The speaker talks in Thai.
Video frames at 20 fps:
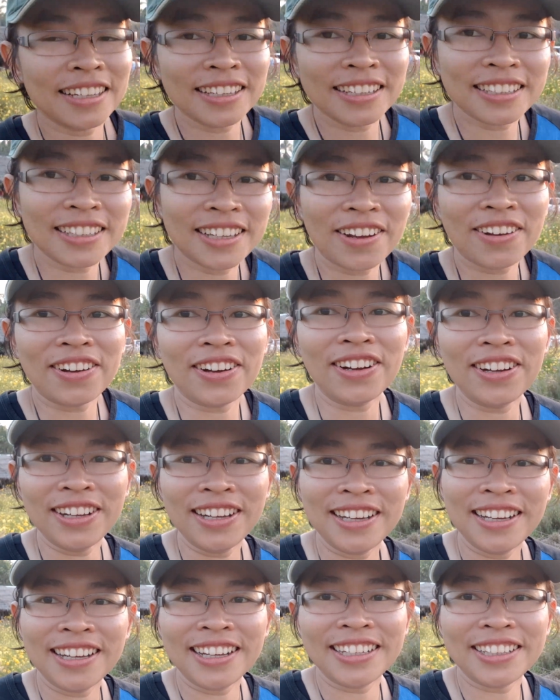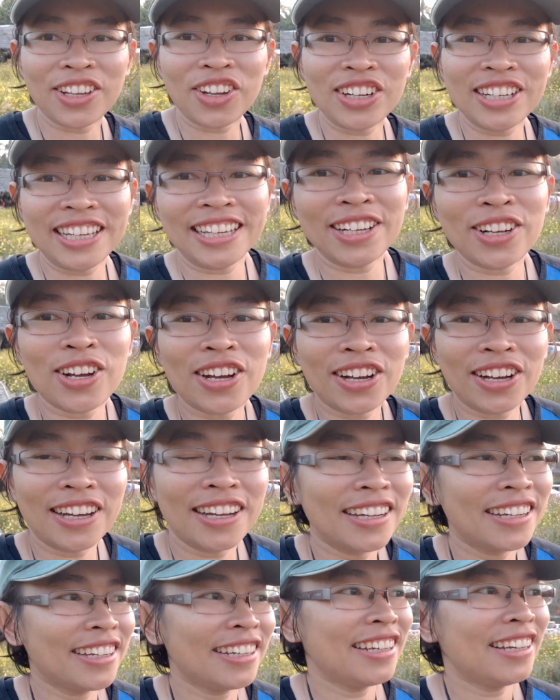ย ก็ตอนนี้ก็
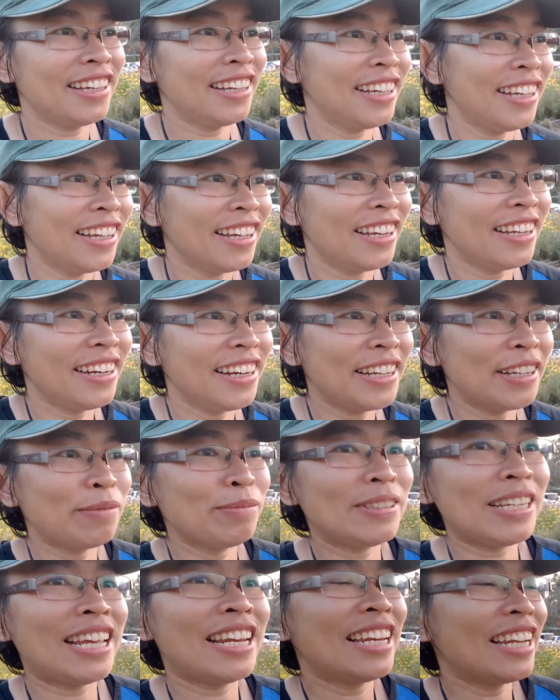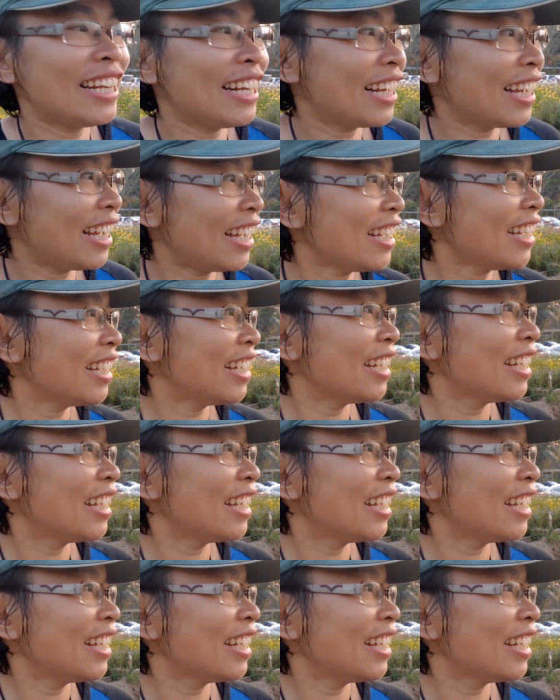เริ่มเย็นแล้วนะคะ